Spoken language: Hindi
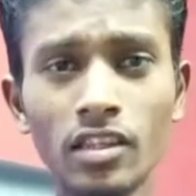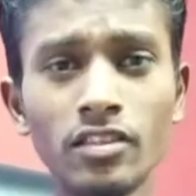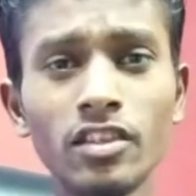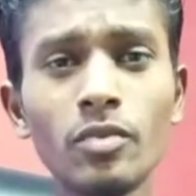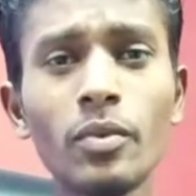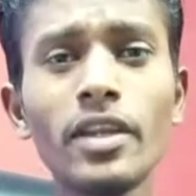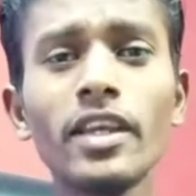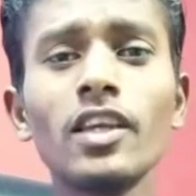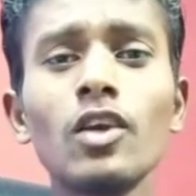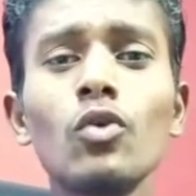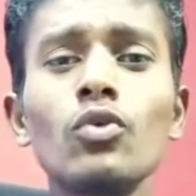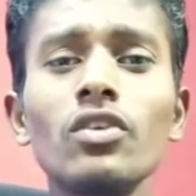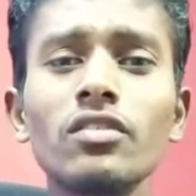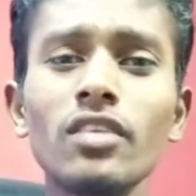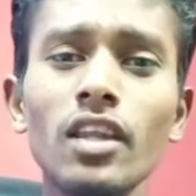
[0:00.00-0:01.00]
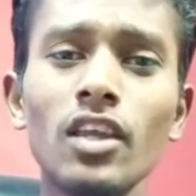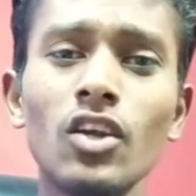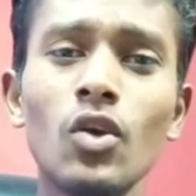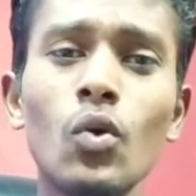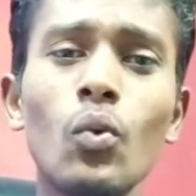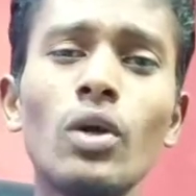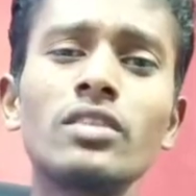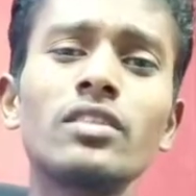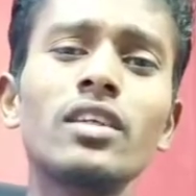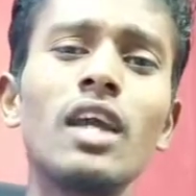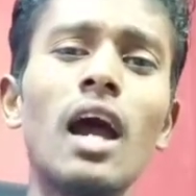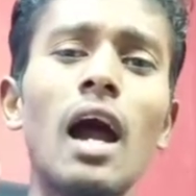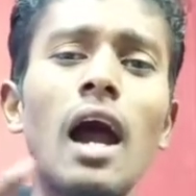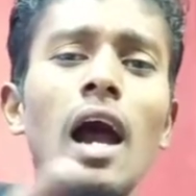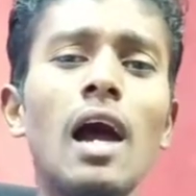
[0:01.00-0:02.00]
इसी महीने की 19 तारीख को वैसे
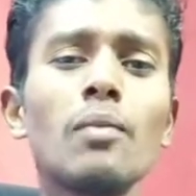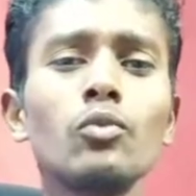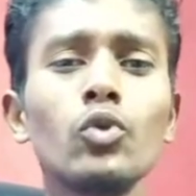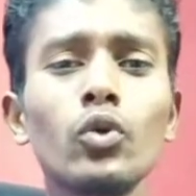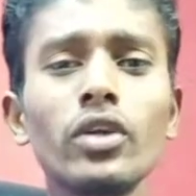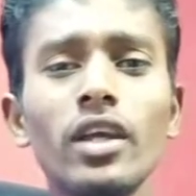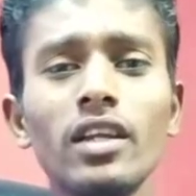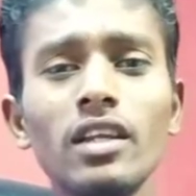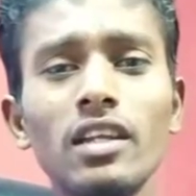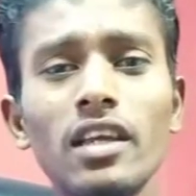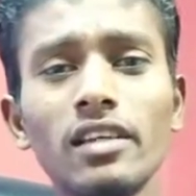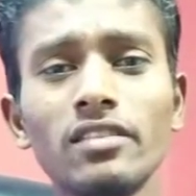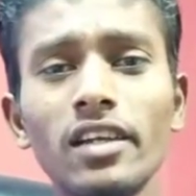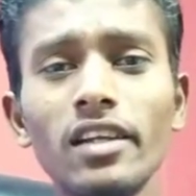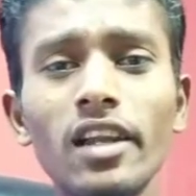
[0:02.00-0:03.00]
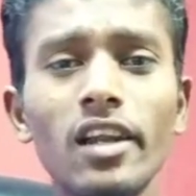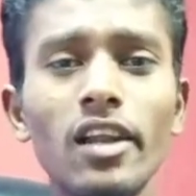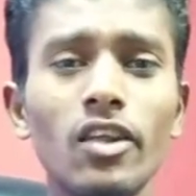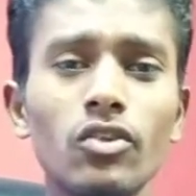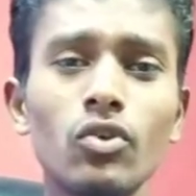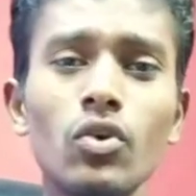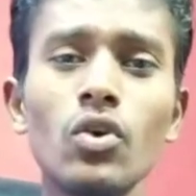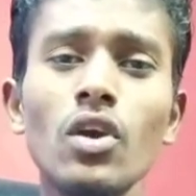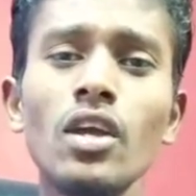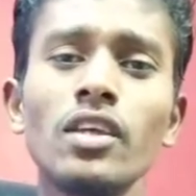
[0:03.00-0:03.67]
आप नोकिया के लिए एक्साइटेड हैं तो